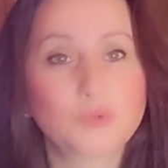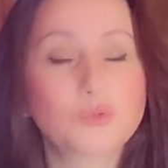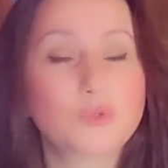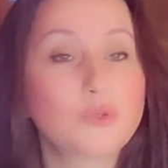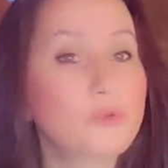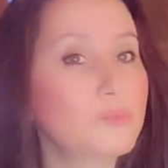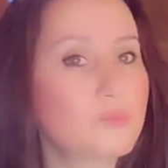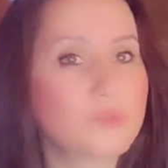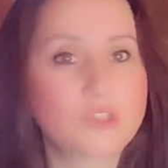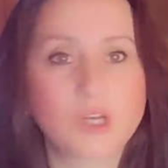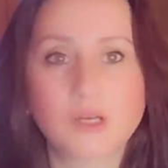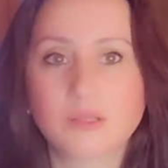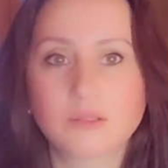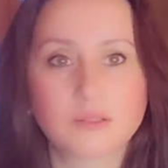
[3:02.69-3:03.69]
tüm
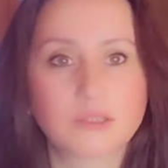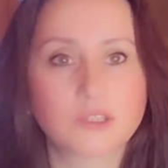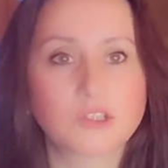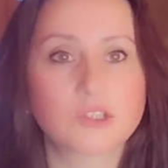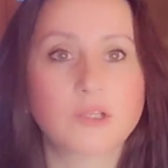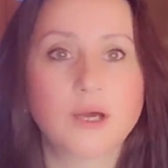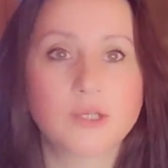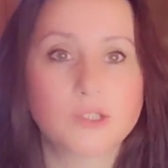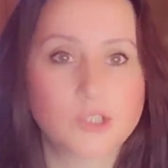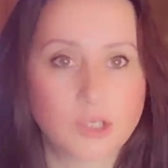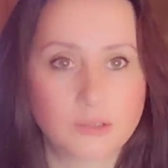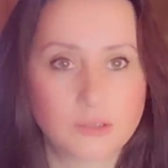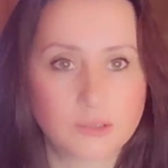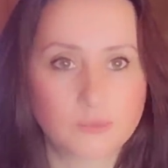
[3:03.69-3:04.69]
canlılar için,
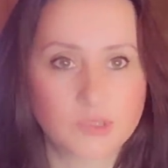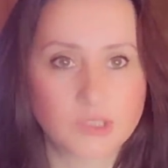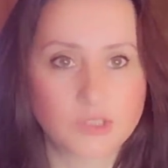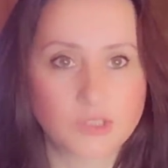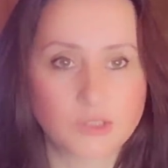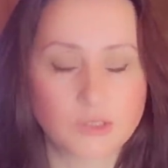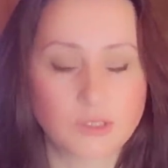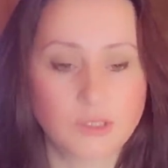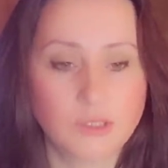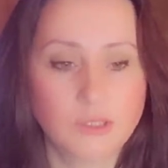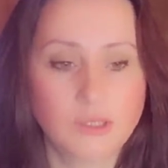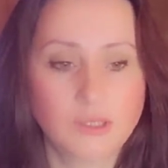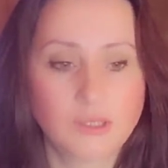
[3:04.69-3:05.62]
haycanlarımız için de